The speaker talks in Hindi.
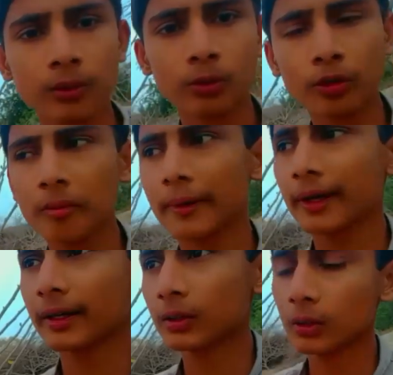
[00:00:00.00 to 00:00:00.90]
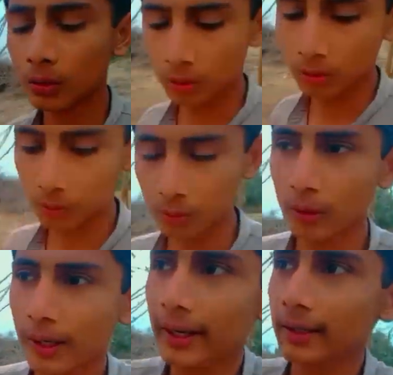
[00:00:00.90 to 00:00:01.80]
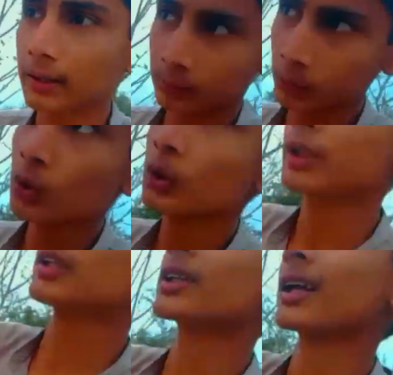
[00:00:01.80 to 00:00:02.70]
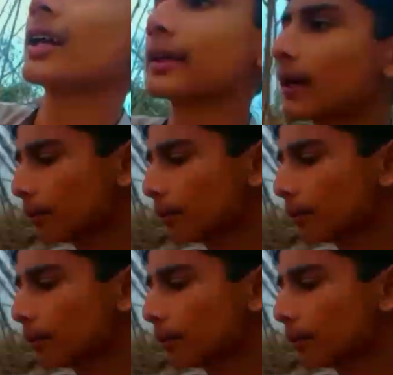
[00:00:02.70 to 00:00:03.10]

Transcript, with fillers: पूरी पड़ा है उग रहा है तो इंशाल्लाह ये